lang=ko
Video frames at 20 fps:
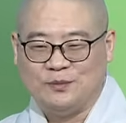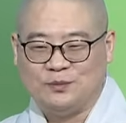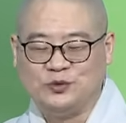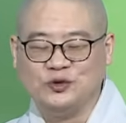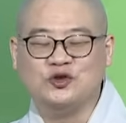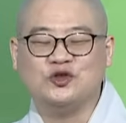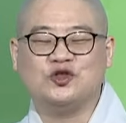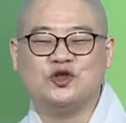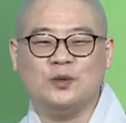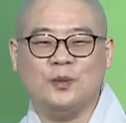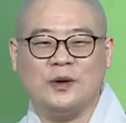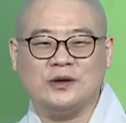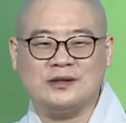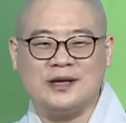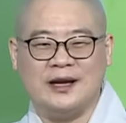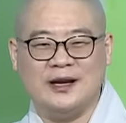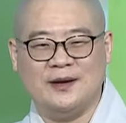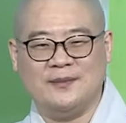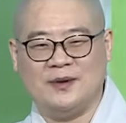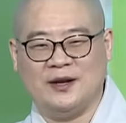
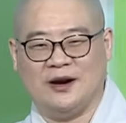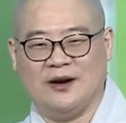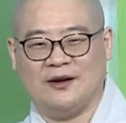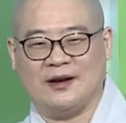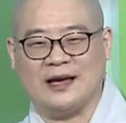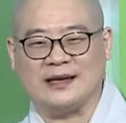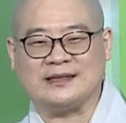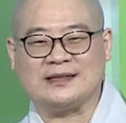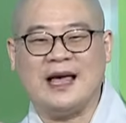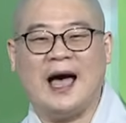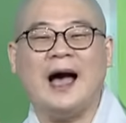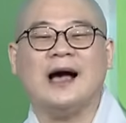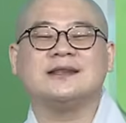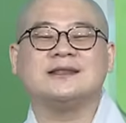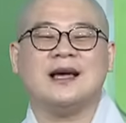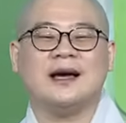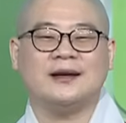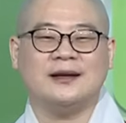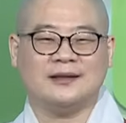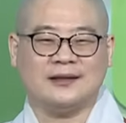문수보살님은 이렇게
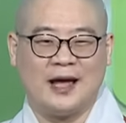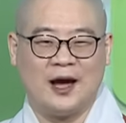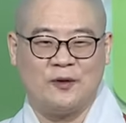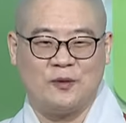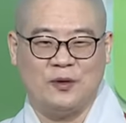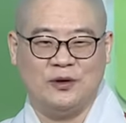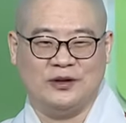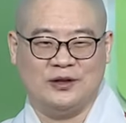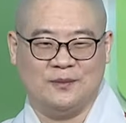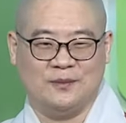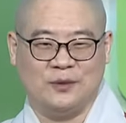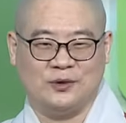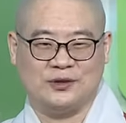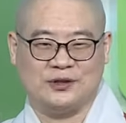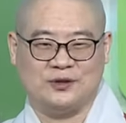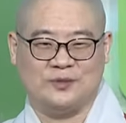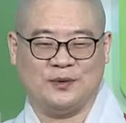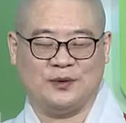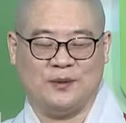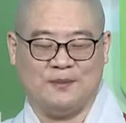사자를 타고 있는
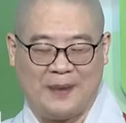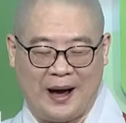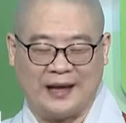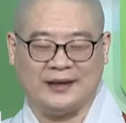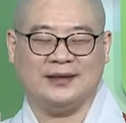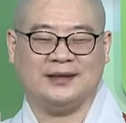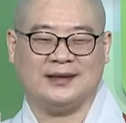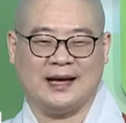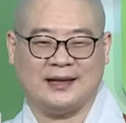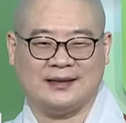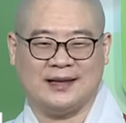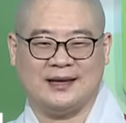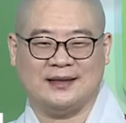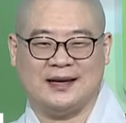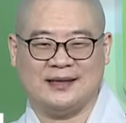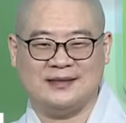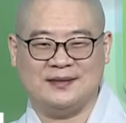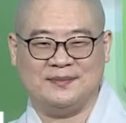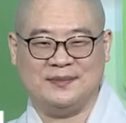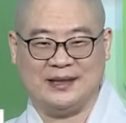모습으로 많이
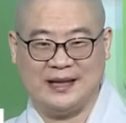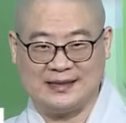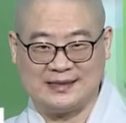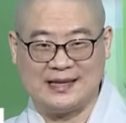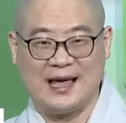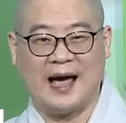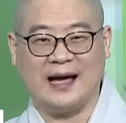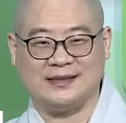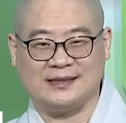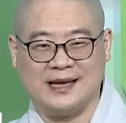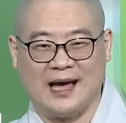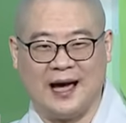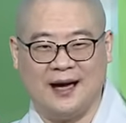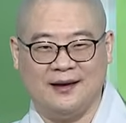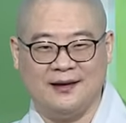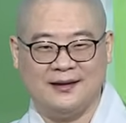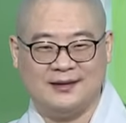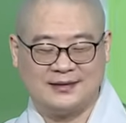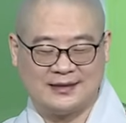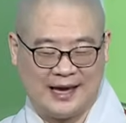나타나십니다. 사자.
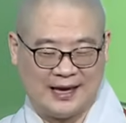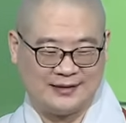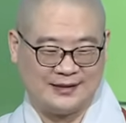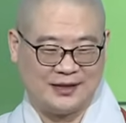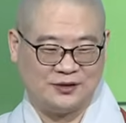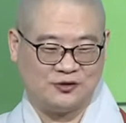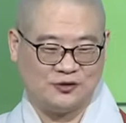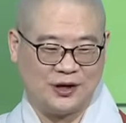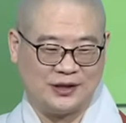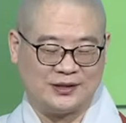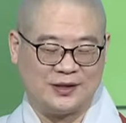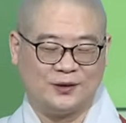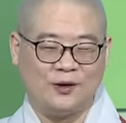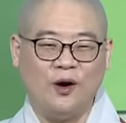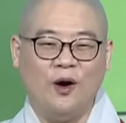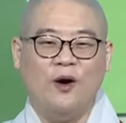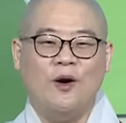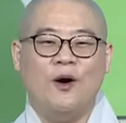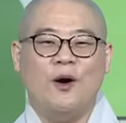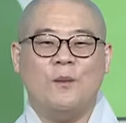사자
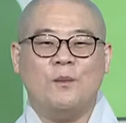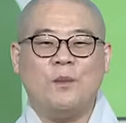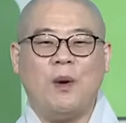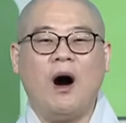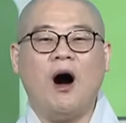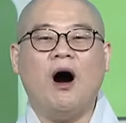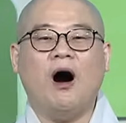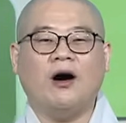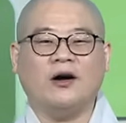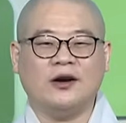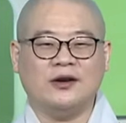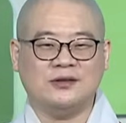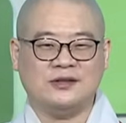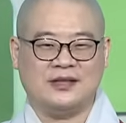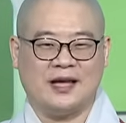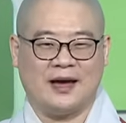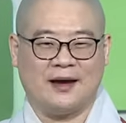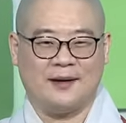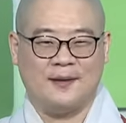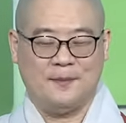중에서도
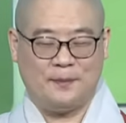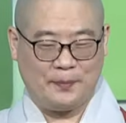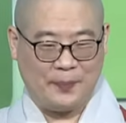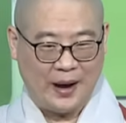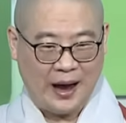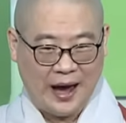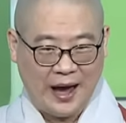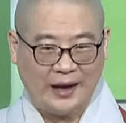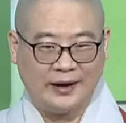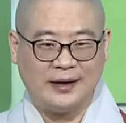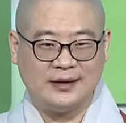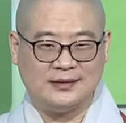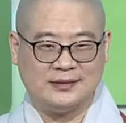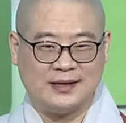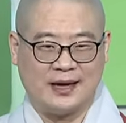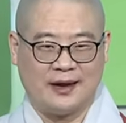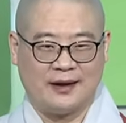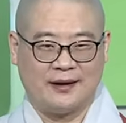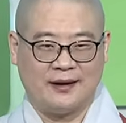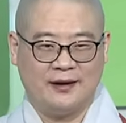퍼런색,
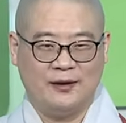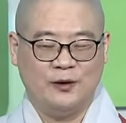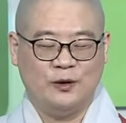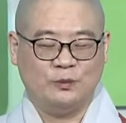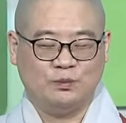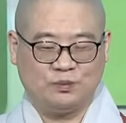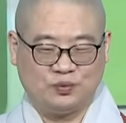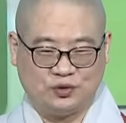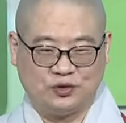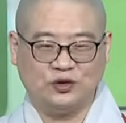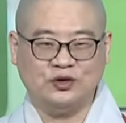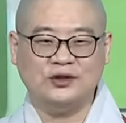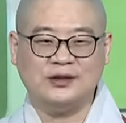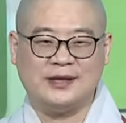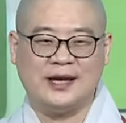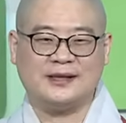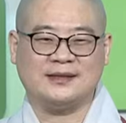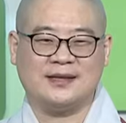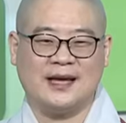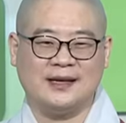파란색,
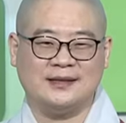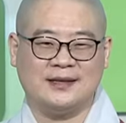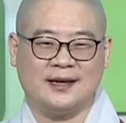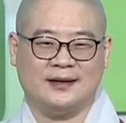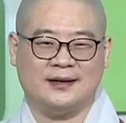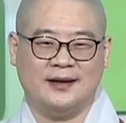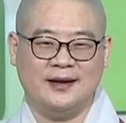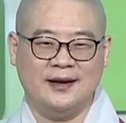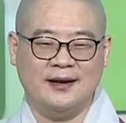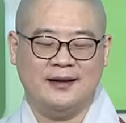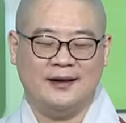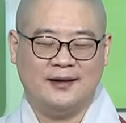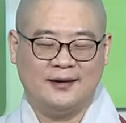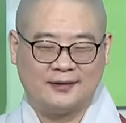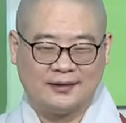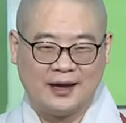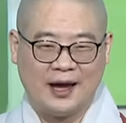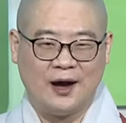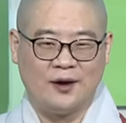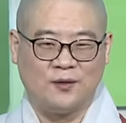푸른색 사자를
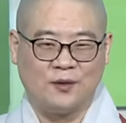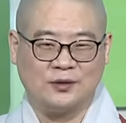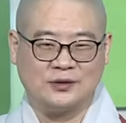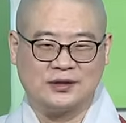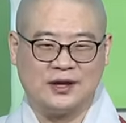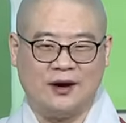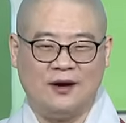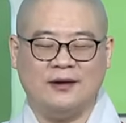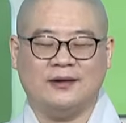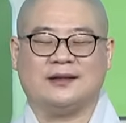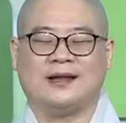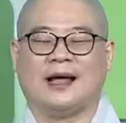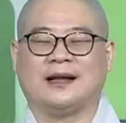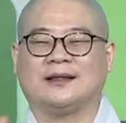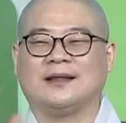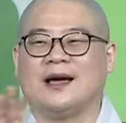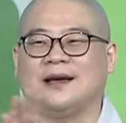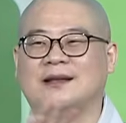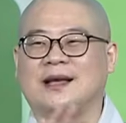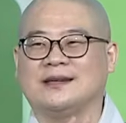타고서
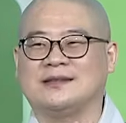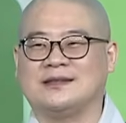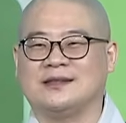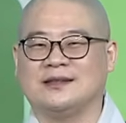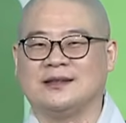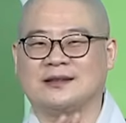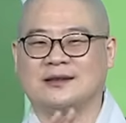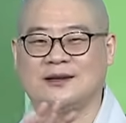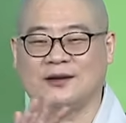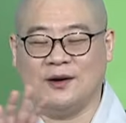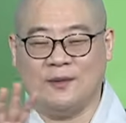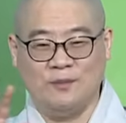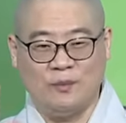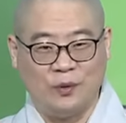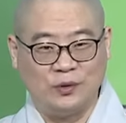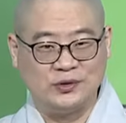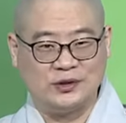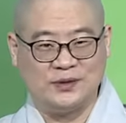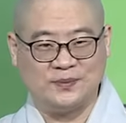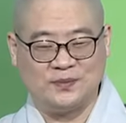나타나시는 그런
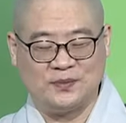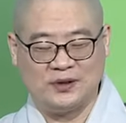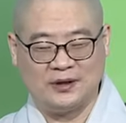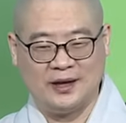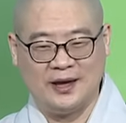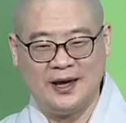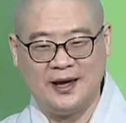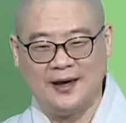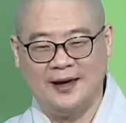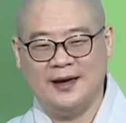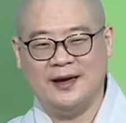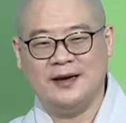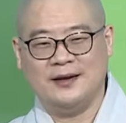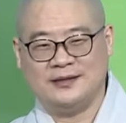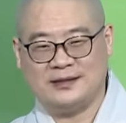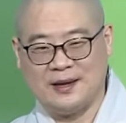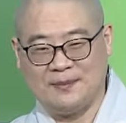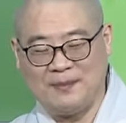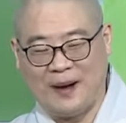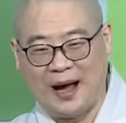모습들이
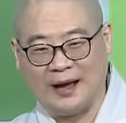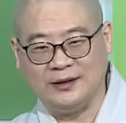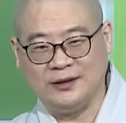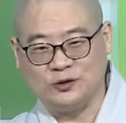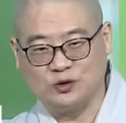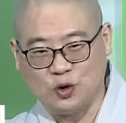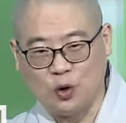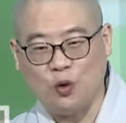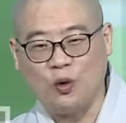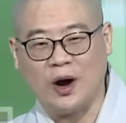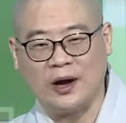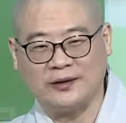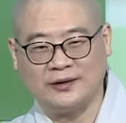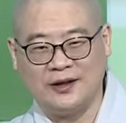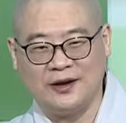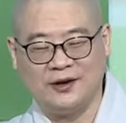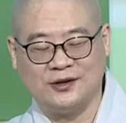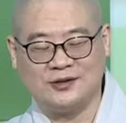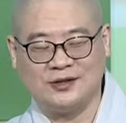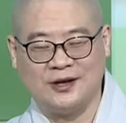이제 많이
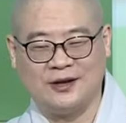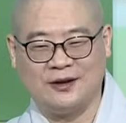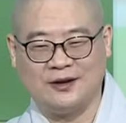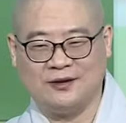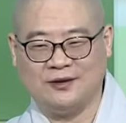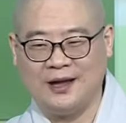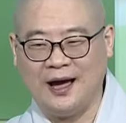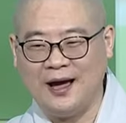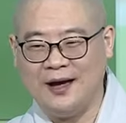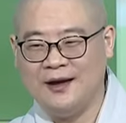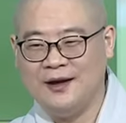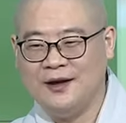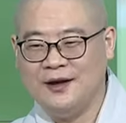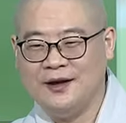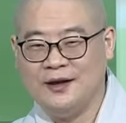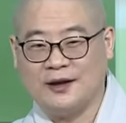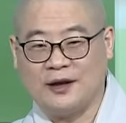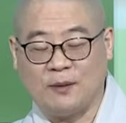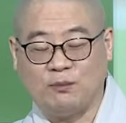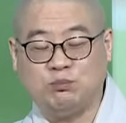조각되어져 있거나
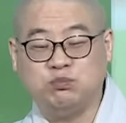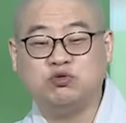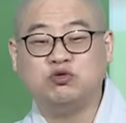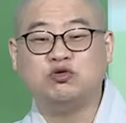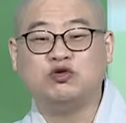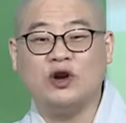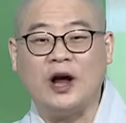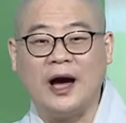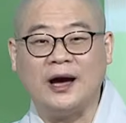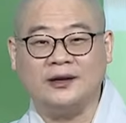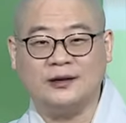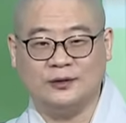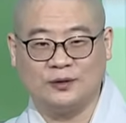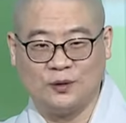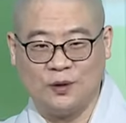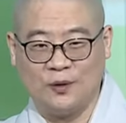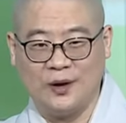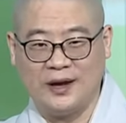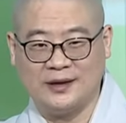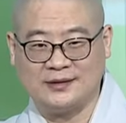이렇게
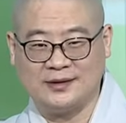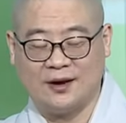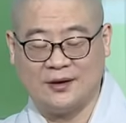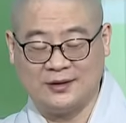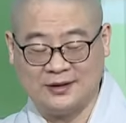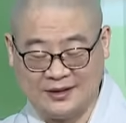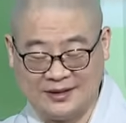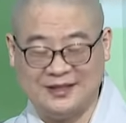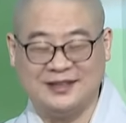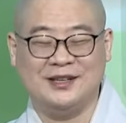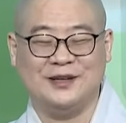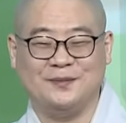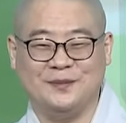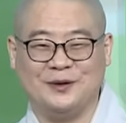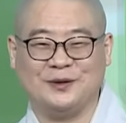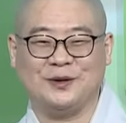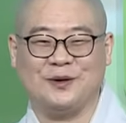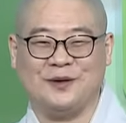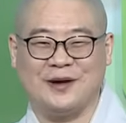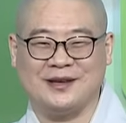불화를 통해서
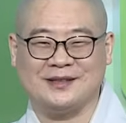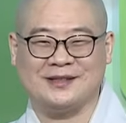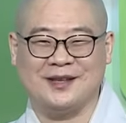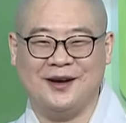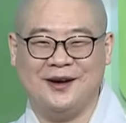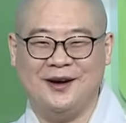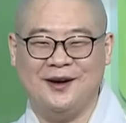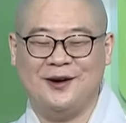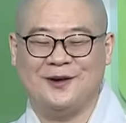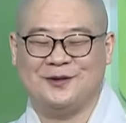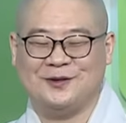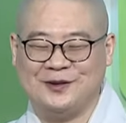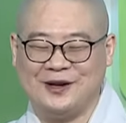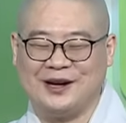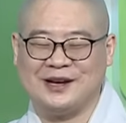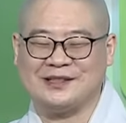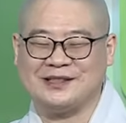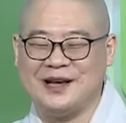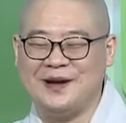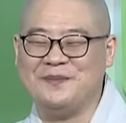그림을 통해서
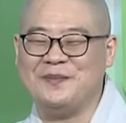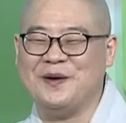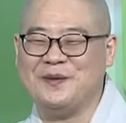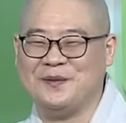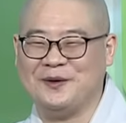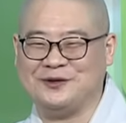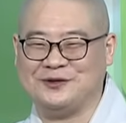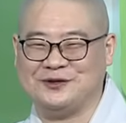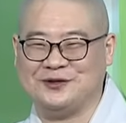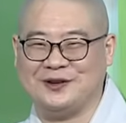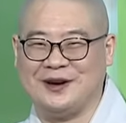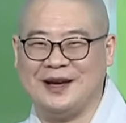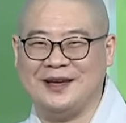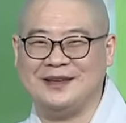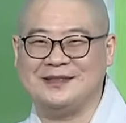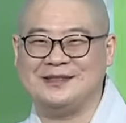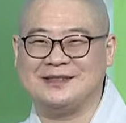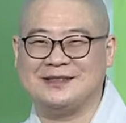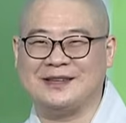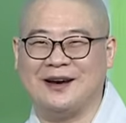우리가 살펴볼 수가
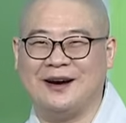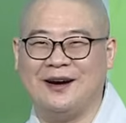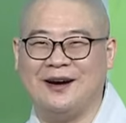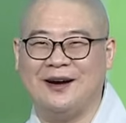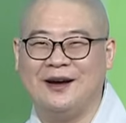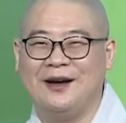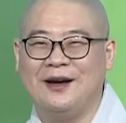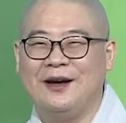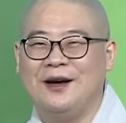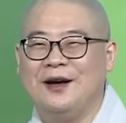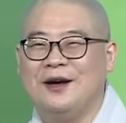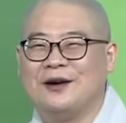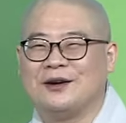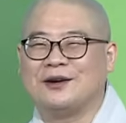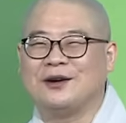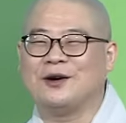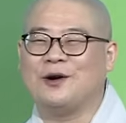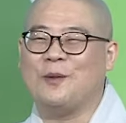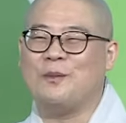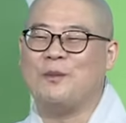있죠.
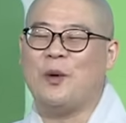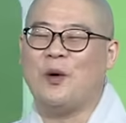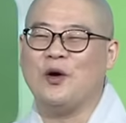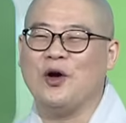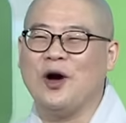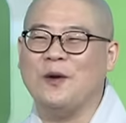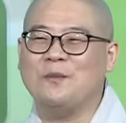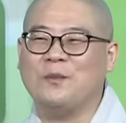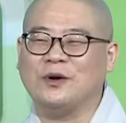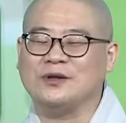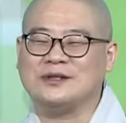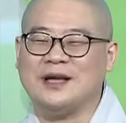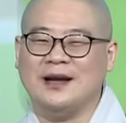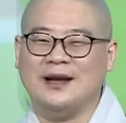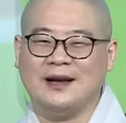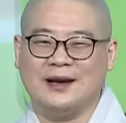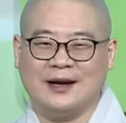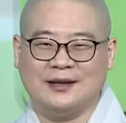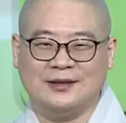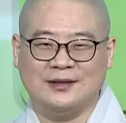그리고
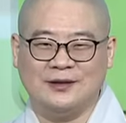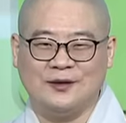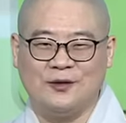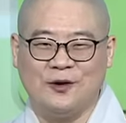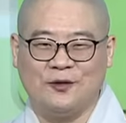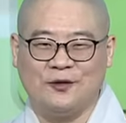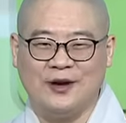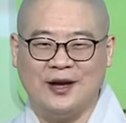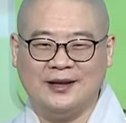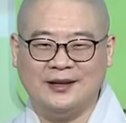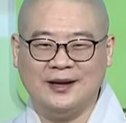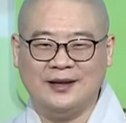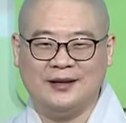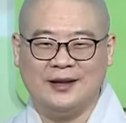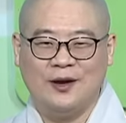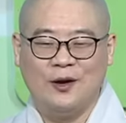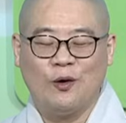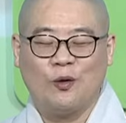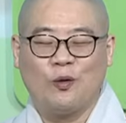보현보살님 같은 경우에는